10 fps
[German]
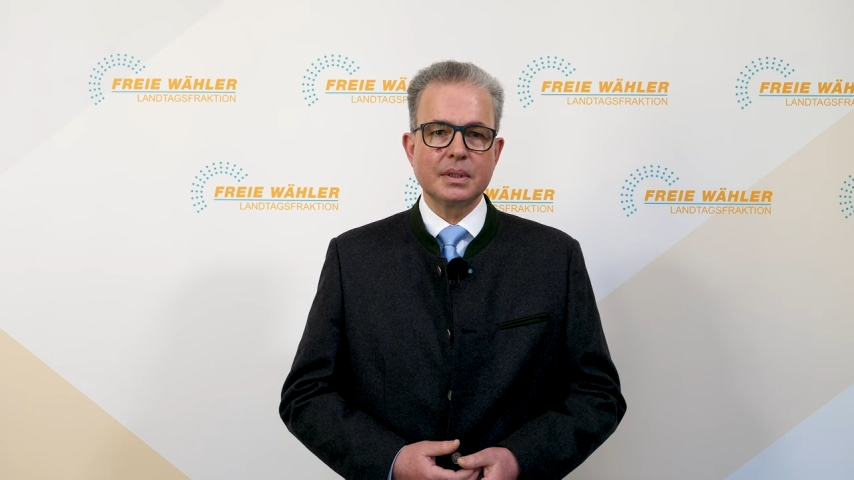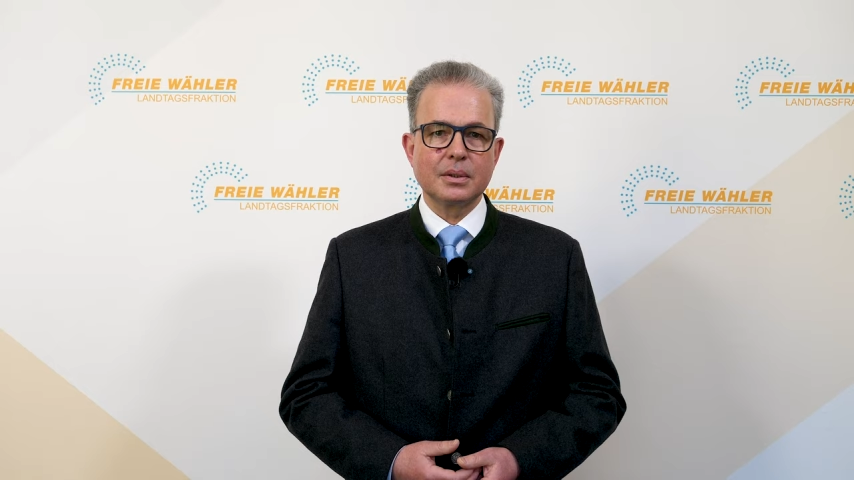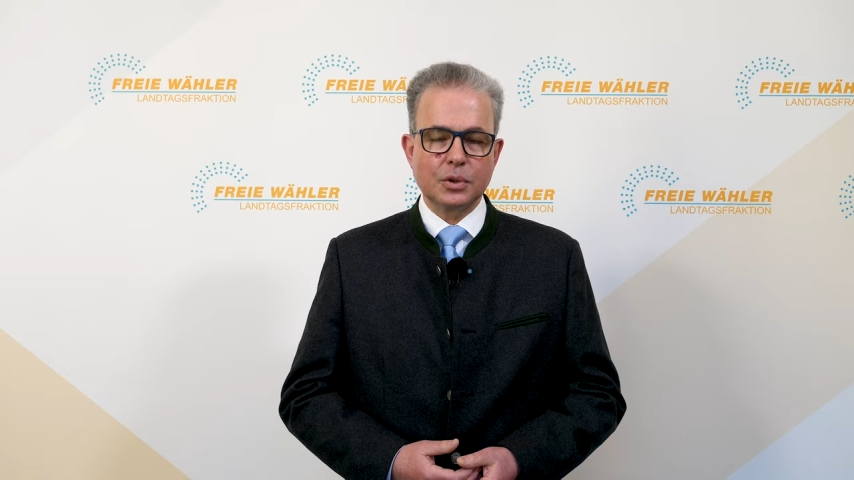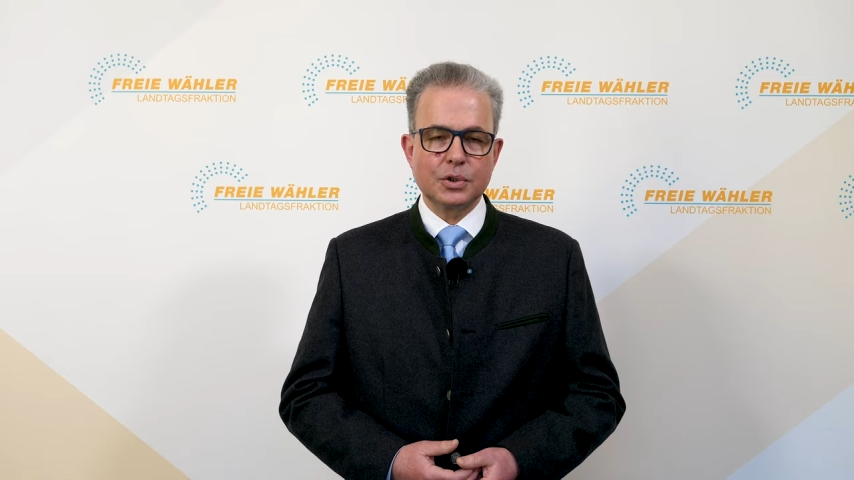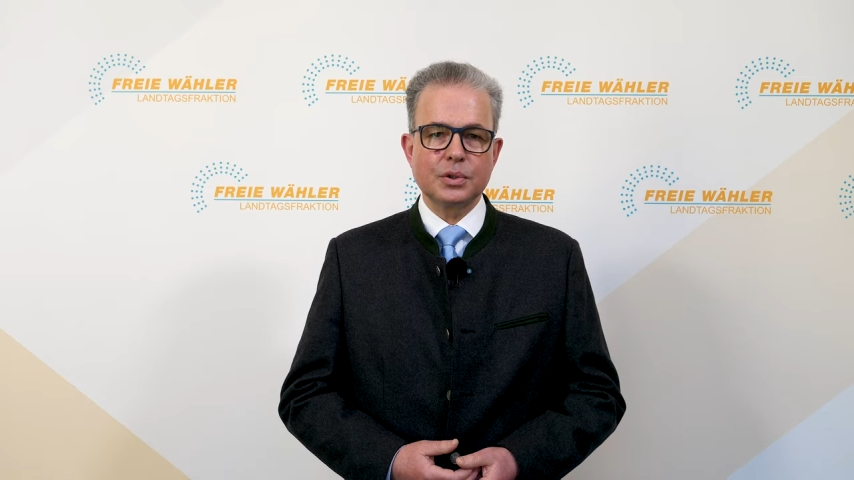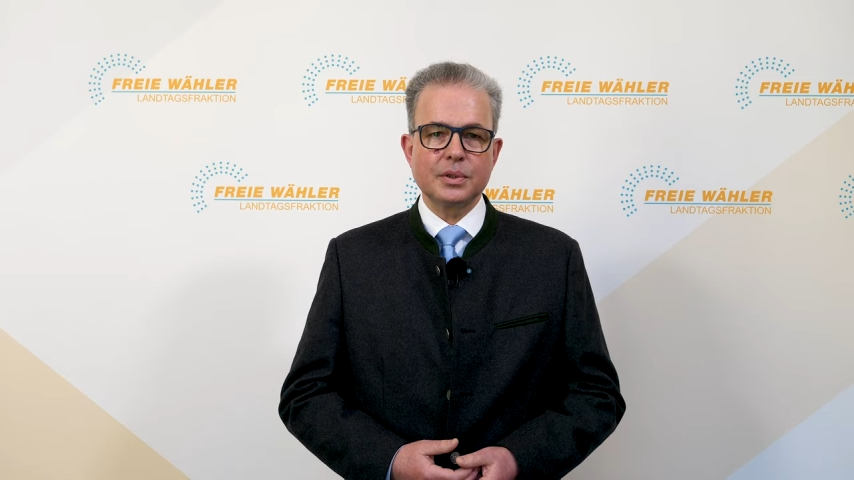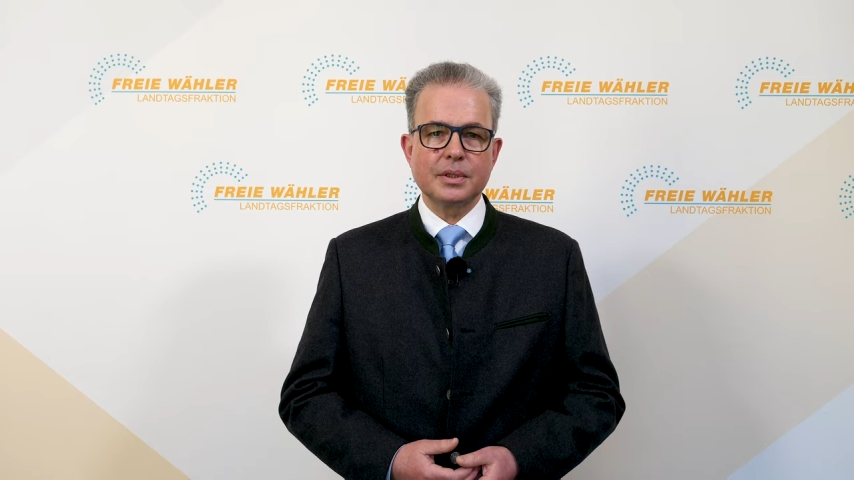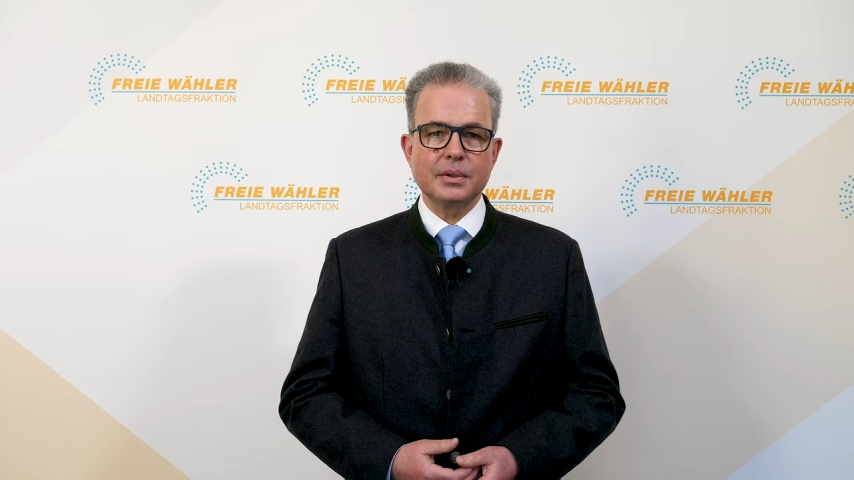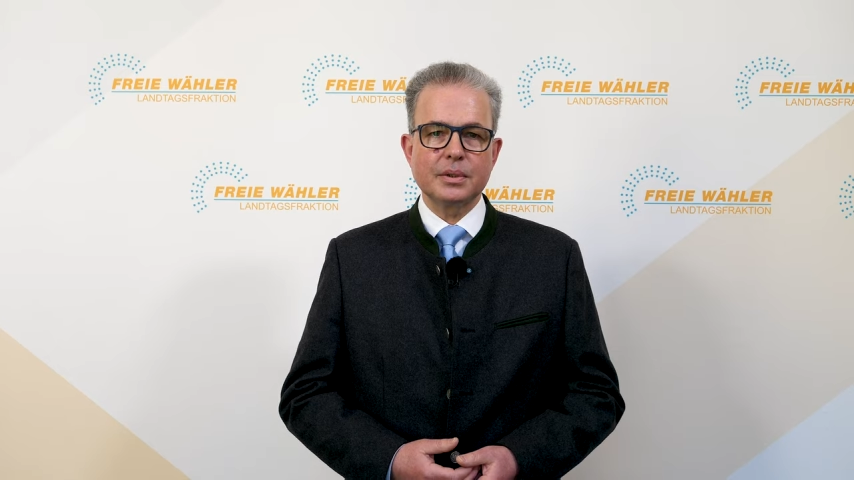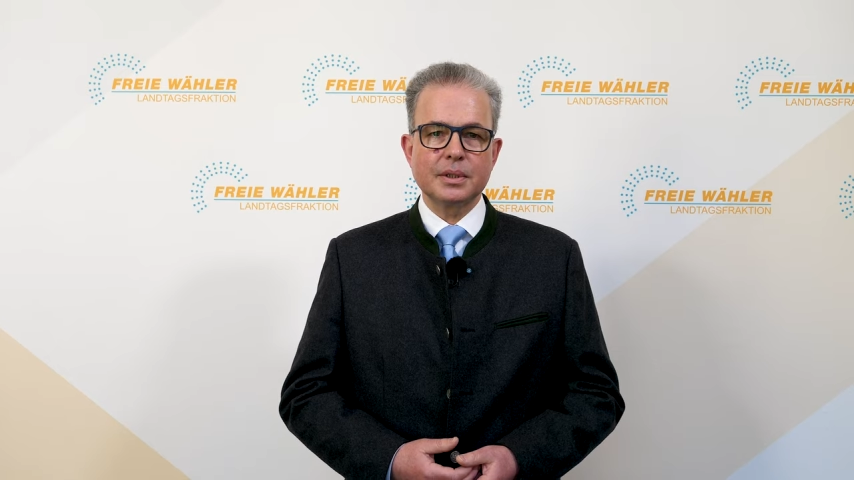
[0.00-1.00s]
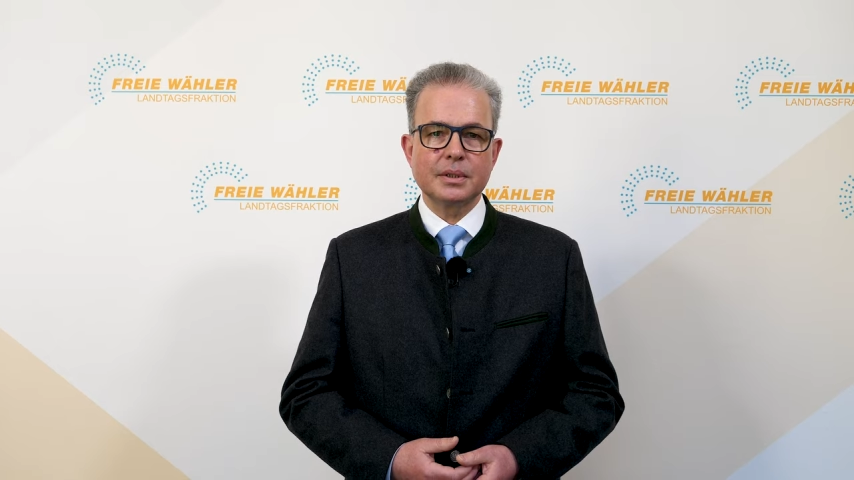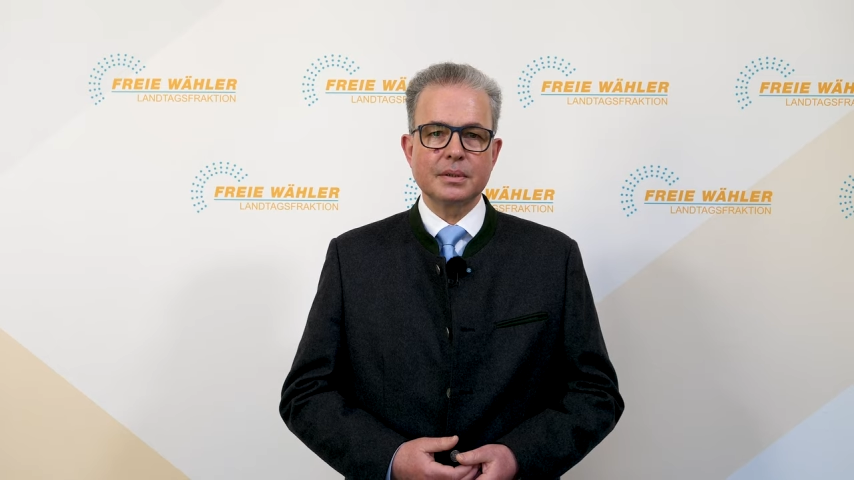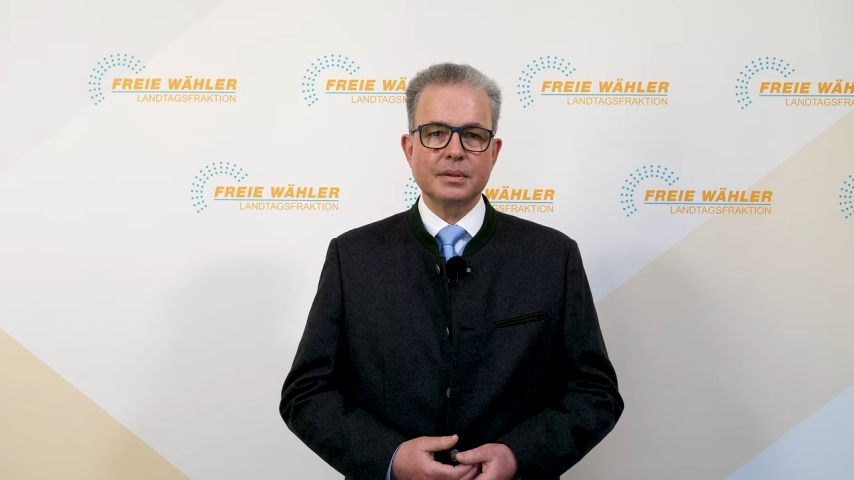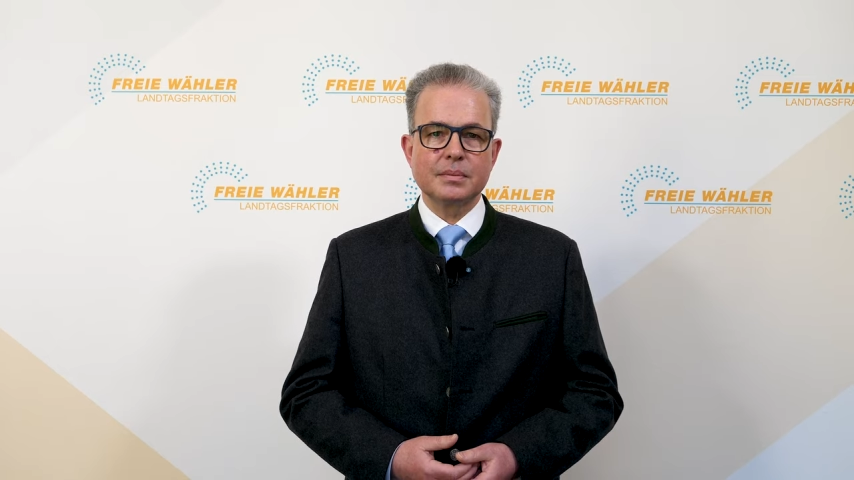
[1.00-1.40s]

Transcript: Gott schütze euch.